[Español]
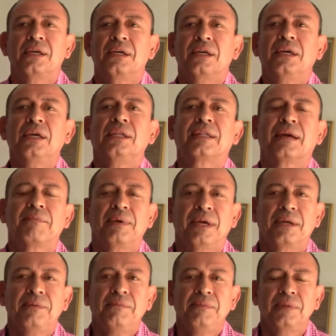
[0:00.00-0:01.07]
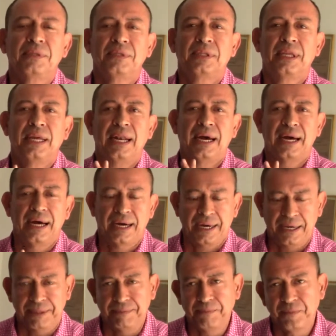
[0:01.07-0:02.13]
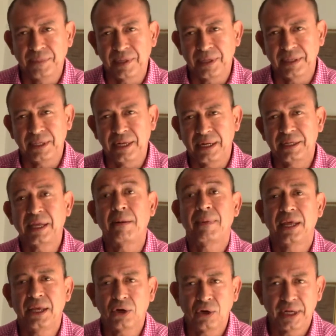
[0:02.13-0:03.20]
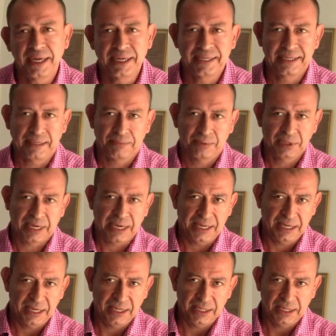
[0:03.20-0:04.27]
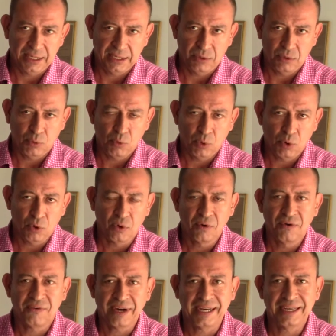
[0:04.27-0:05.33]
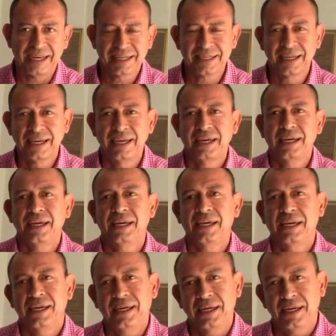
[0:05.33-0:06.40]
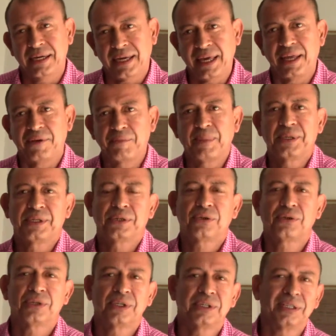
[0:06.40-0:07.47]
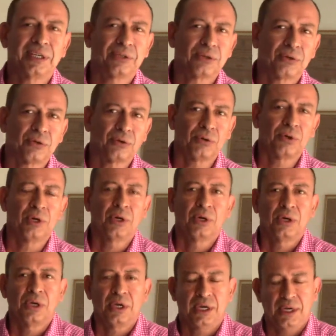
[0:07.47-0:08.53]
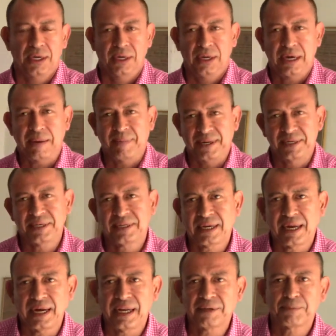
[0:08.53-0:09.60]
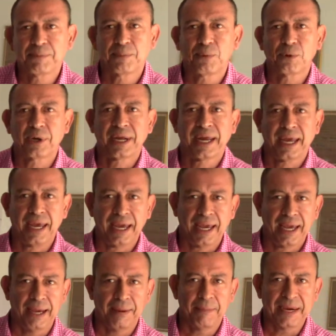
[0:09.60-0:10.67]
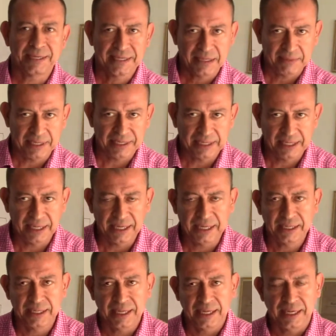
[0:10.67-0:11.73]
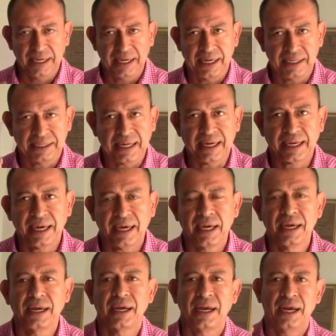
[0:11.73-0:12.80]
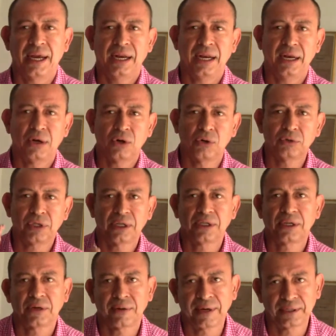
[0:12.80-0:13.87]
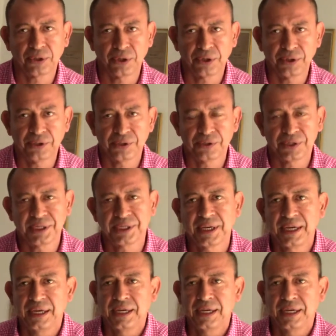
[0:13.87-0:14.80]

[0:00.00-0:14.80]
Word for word: y también de la, del médico legista, porque allí hubo fallas eh, que después entonces entró eh, a precisarlas porque va a ser materia de ataque en el contrainterrogatorio. Entonces,